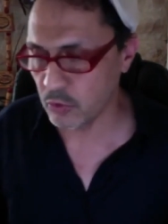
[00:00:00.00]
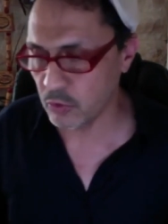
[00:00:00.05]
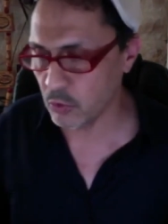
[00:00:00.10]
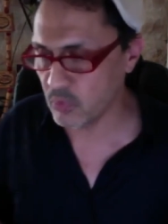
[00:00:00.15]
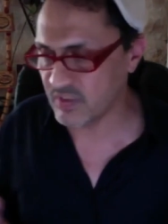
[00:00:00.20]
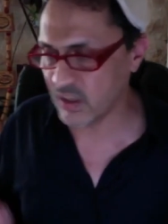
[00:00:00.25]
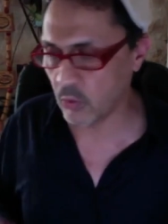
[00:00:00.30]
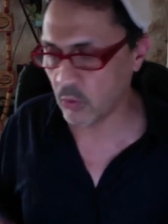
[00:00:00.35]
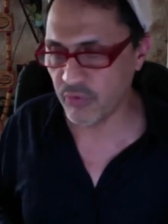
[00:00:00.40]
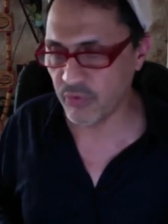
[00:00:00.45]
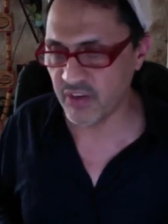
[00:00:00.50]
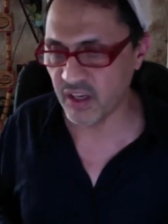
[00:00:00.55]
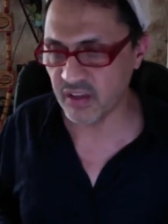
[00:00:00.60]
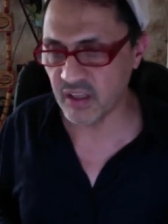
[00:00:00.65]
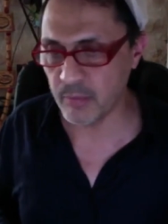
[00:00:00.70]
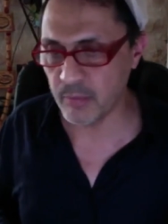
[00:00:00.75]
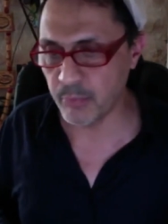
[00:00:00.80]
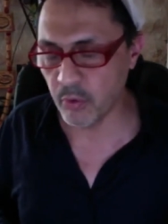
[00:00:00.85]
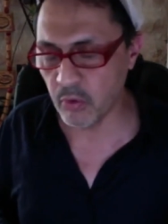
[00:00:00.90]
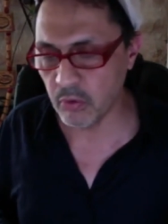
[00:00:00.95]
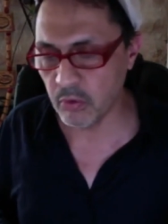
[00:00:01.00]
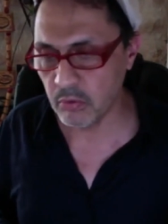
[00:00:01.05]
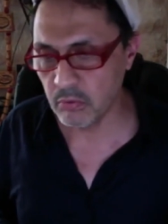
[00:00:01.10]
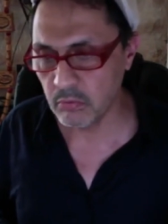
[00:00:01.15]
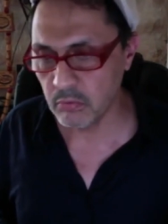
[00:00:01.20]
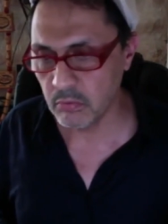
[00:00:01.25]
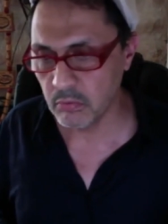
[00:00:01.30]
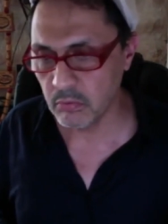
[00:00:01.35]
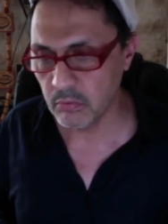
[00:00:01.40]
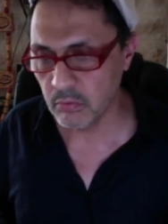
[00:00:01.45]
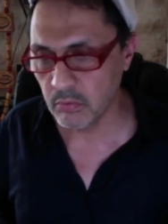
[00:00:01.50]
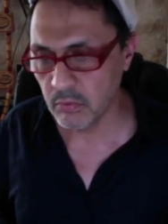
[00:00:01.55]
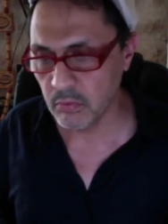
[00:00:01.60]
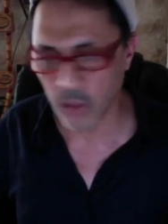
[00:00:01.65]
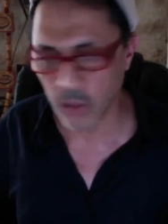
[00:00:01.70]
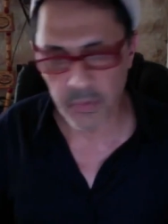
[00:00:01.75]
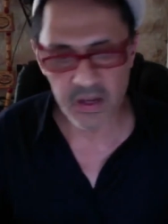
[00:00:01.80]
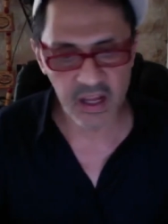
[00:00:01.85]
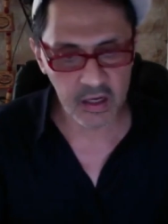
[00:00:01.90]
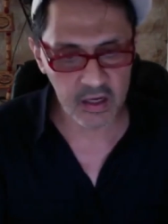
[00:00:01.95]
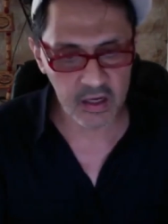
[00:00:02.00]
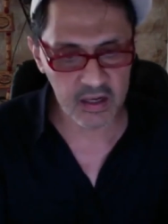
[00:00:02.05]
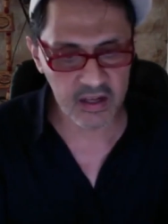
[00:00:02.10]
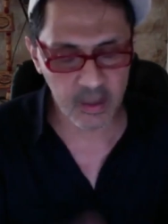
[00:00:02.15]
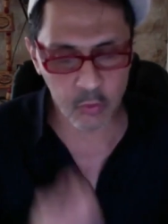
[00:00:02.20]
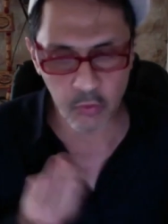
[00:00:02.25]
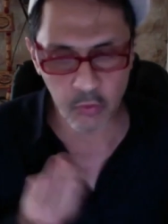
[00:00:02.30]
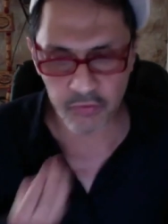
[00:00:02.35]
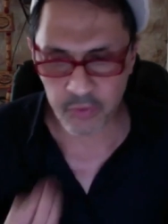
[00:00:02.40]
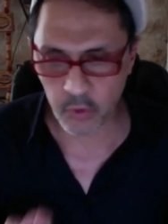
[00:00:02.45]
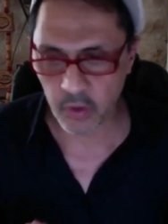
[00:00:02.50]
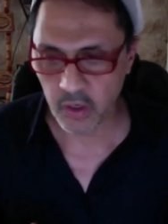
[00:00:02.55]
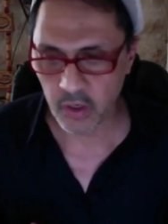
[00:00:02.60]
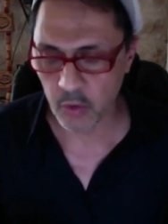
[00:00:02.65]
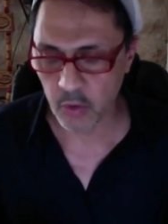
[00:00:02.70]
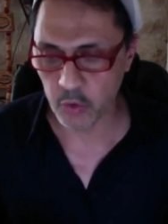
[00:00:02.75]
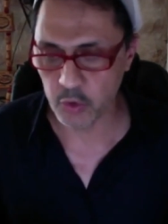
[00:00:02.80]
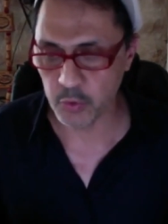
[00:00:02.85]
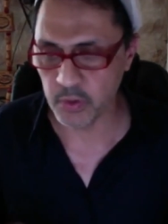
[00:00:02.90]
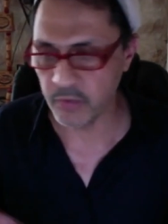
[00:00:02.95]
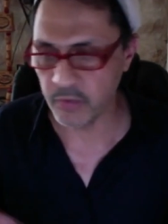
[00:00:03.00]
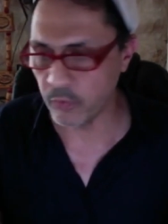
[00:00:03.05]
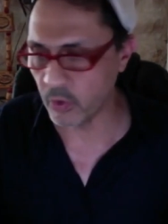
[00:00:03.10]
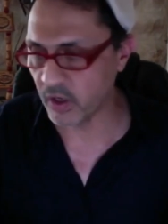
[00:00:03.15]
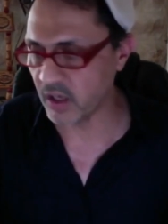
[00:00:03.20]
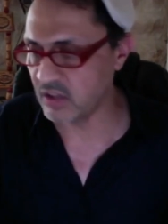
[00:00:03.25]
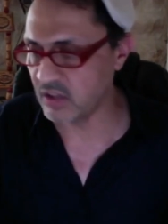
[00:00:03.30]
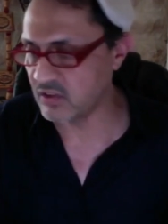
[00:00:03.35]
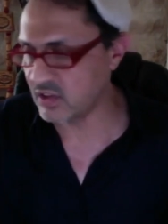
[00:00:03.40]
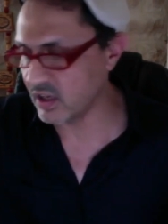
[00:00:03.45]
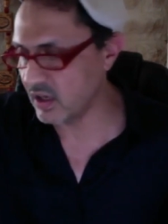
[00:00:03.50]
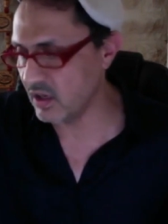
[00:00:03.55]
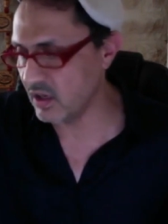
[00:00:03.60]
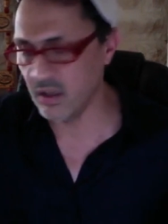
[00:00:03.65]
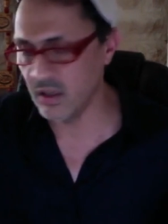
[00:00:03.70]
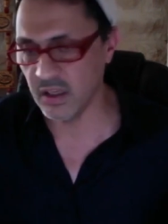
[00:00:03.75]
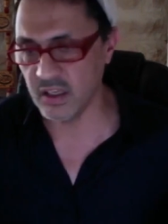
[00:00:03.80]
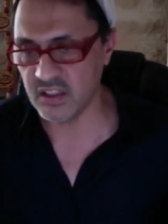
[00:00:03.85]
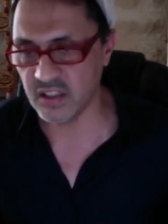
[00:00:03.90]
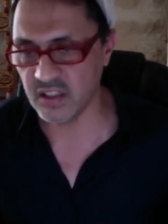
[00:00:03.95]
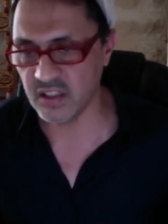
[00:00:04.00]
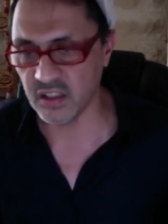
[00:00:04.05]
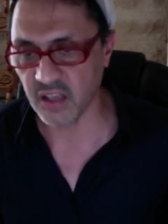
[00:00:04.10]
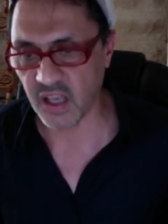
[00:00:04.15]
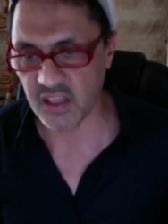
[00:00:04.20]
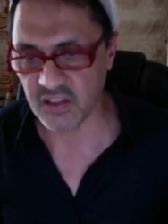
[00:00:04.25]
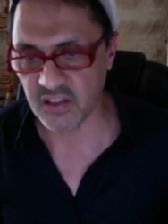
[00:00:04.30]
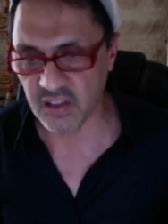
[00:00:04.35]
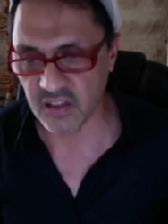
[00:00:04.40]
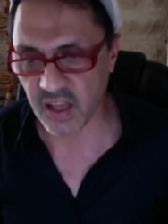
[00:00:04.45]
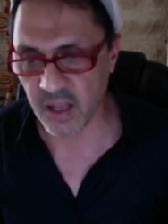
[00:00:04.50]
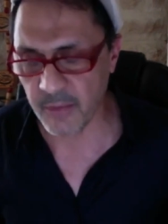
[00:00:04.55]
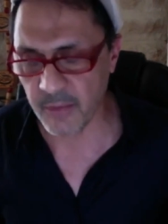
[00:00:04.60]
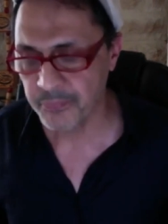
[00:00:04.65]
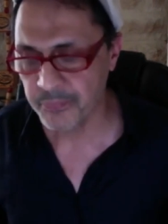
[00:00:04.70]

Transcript: Dieu nous a confié un dépôt, comme il l'a confié aux, Juifs, aux Chrétiens, etc., etc.